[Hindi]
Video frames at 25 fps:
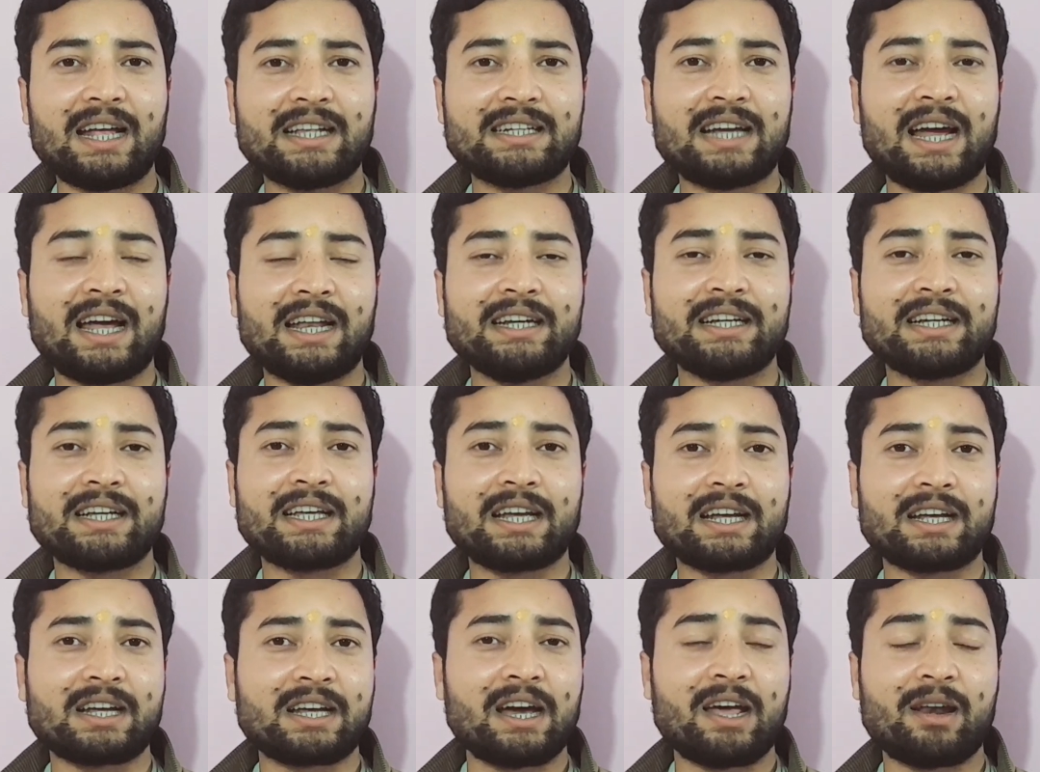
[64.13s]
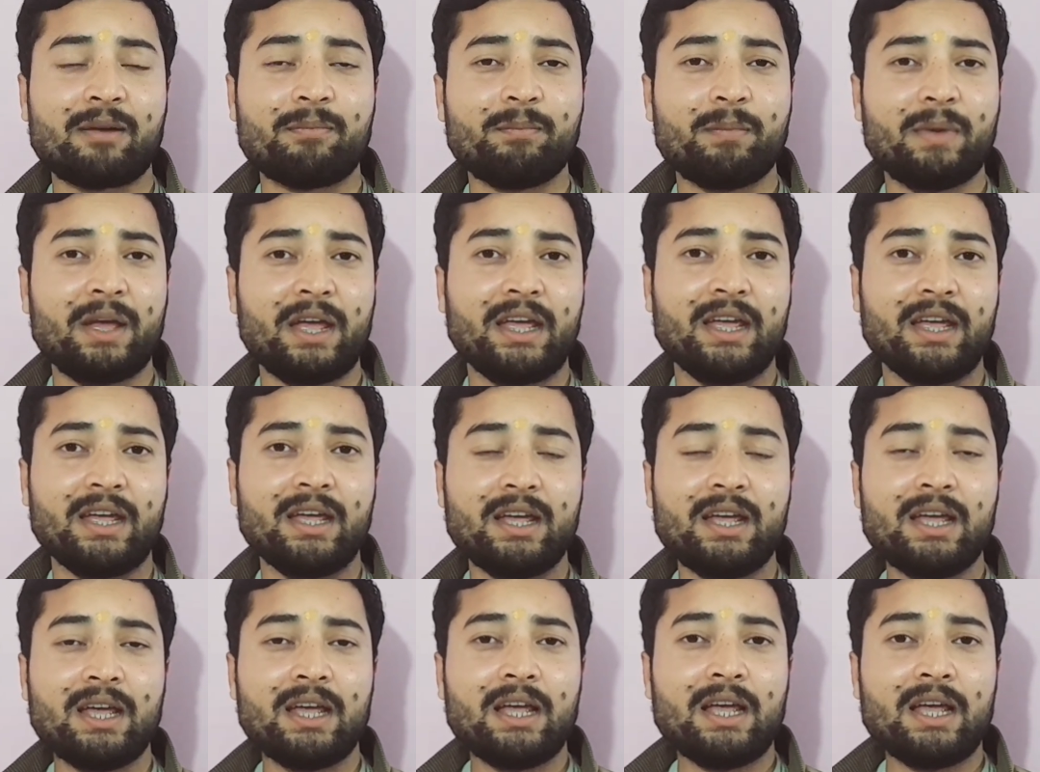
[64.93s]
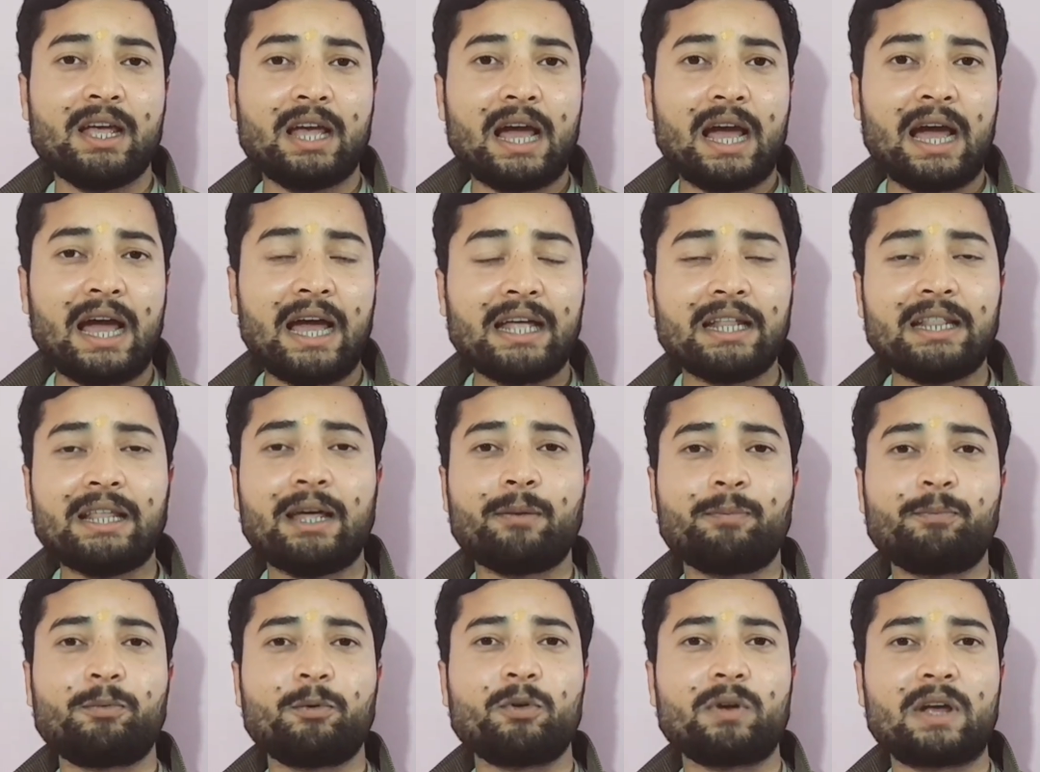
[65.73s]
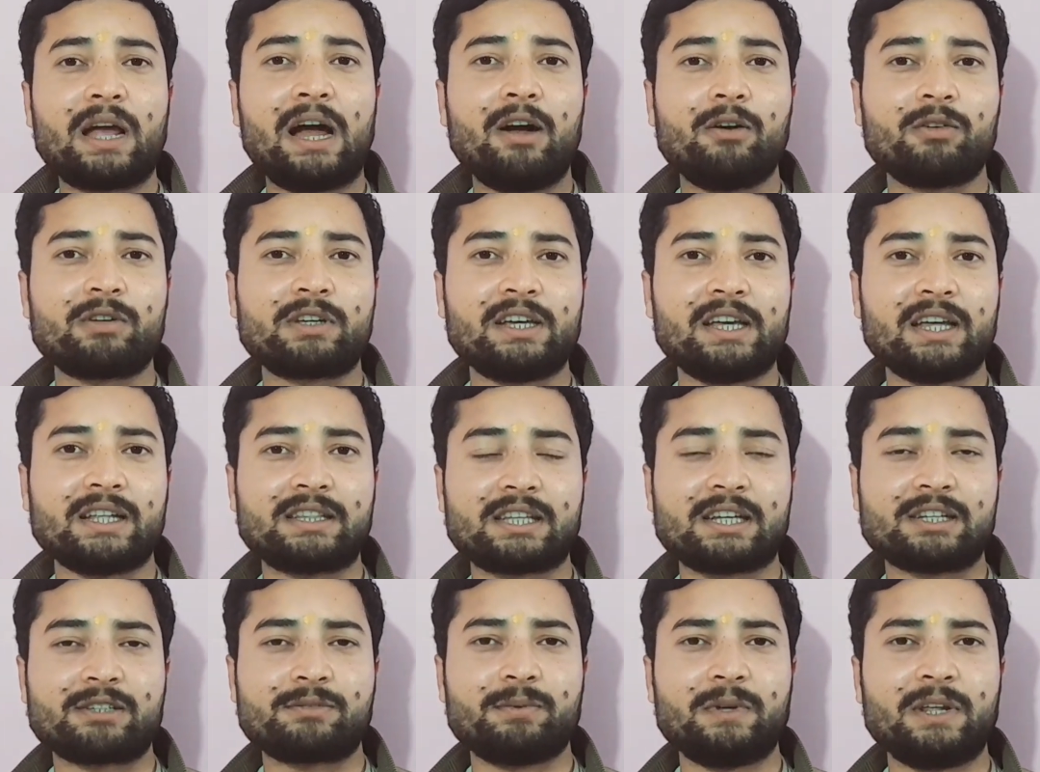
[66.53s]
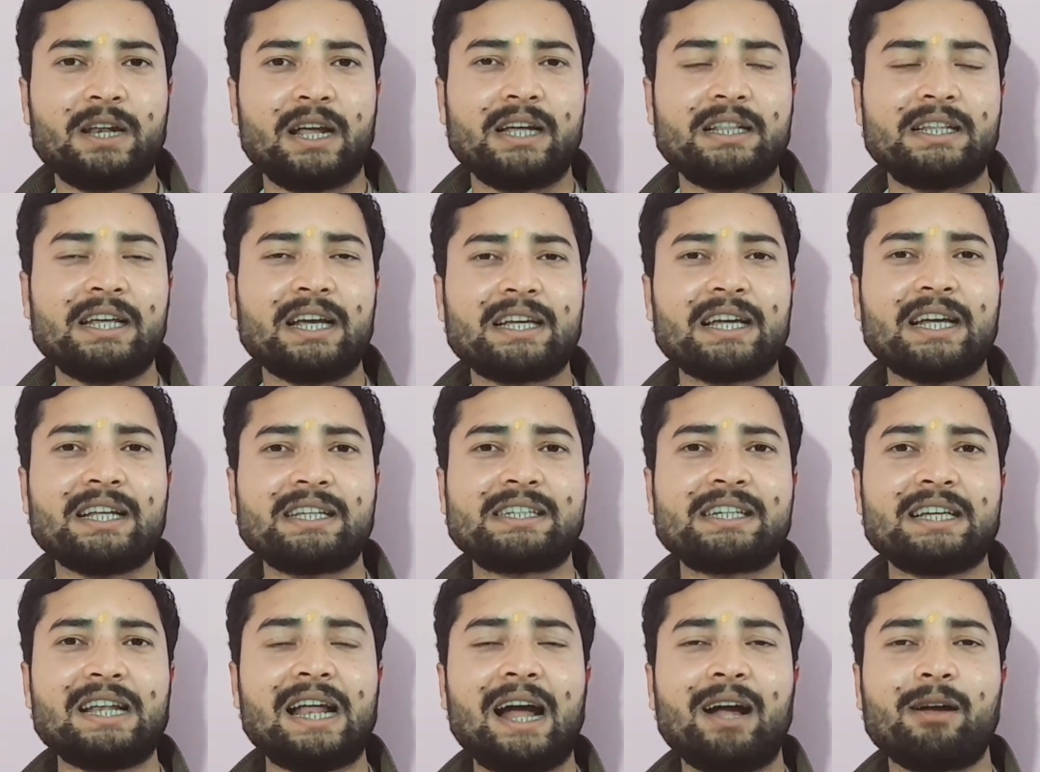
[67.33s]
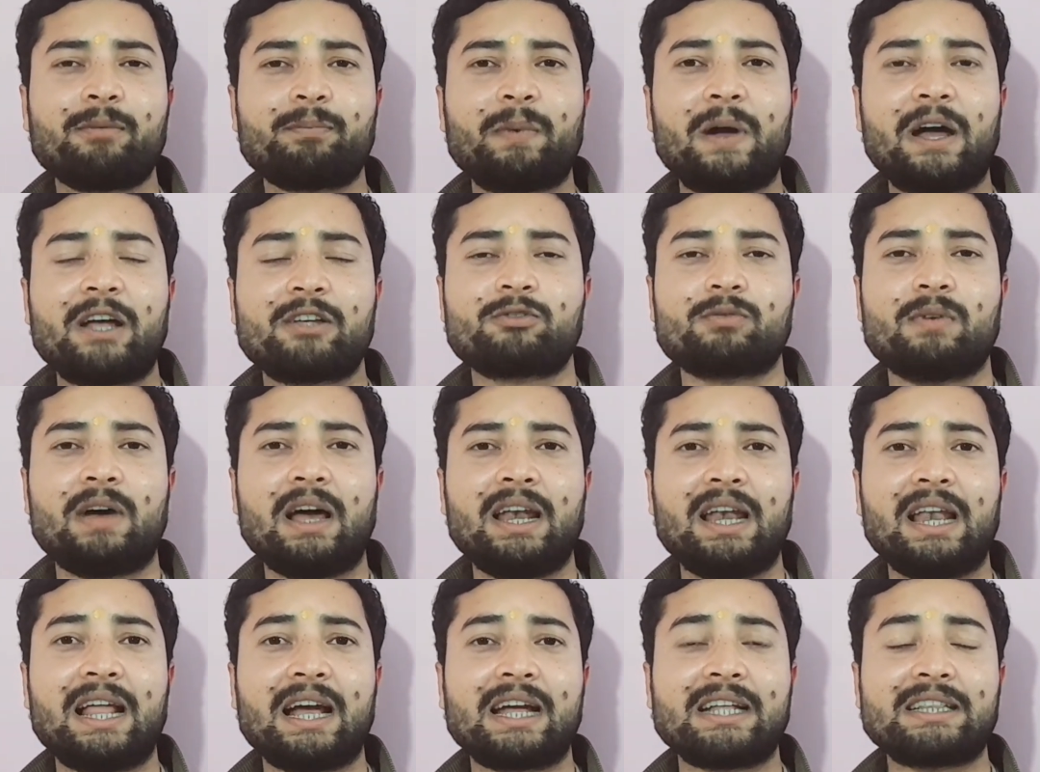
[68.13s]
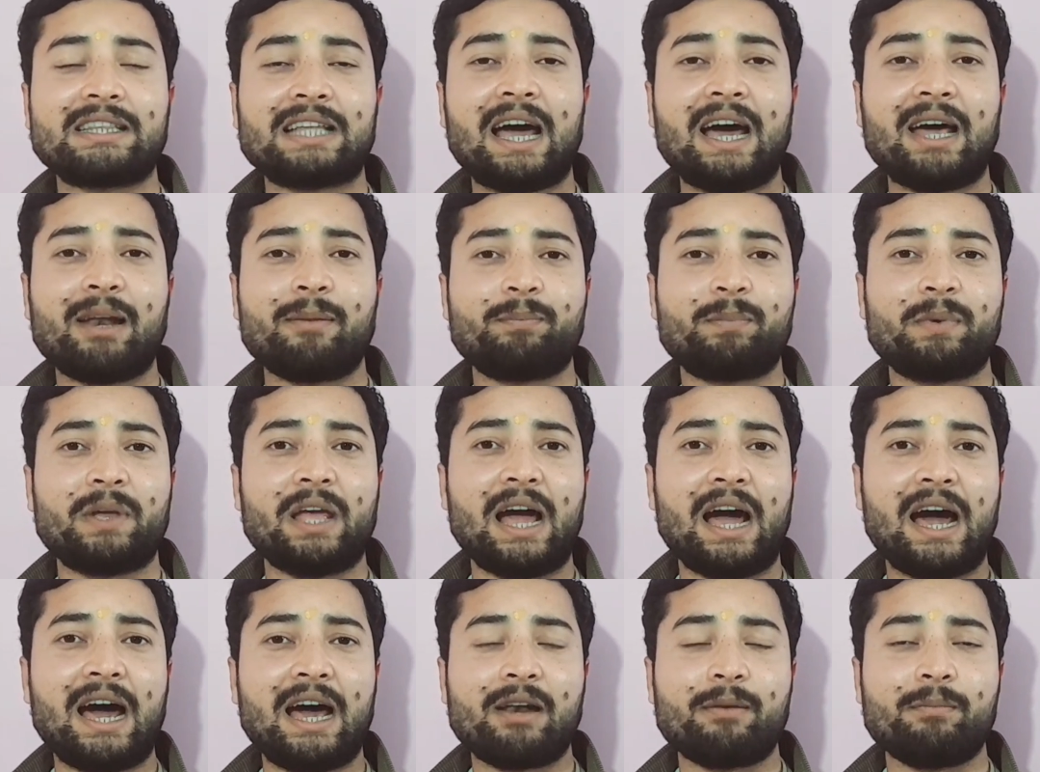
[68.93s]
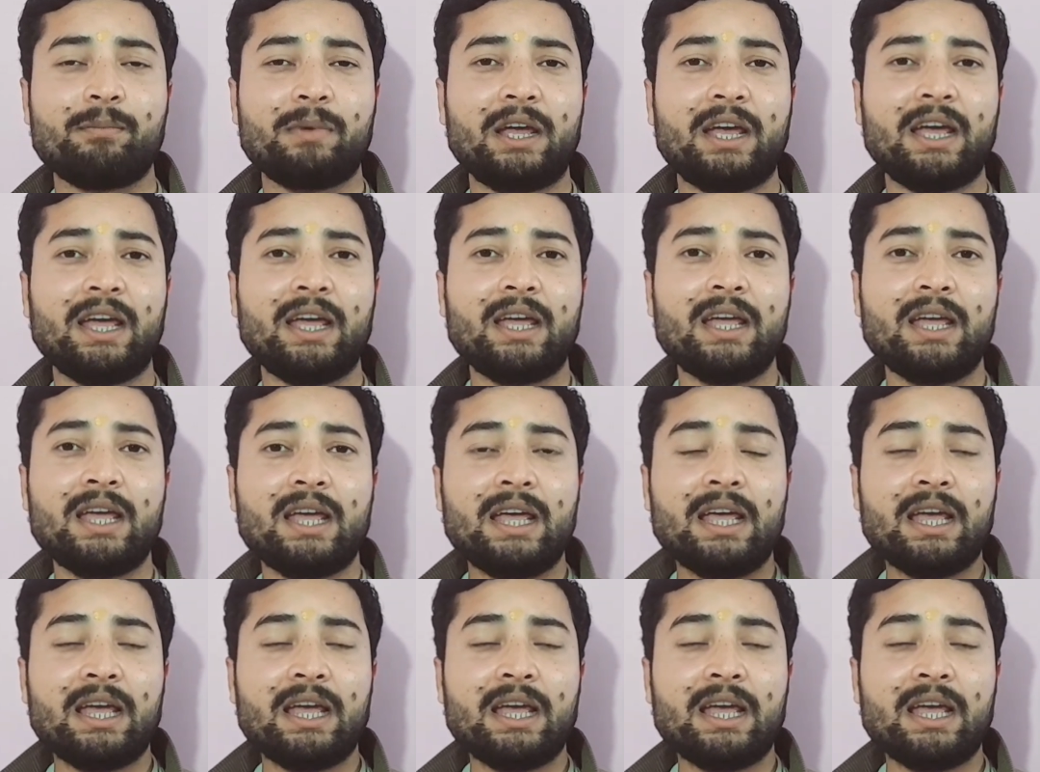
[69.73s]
जाने के क्रम में हैदरपुर गांव की यह तस्वीर है देखिए चिराग पासवान लगातार बिहार में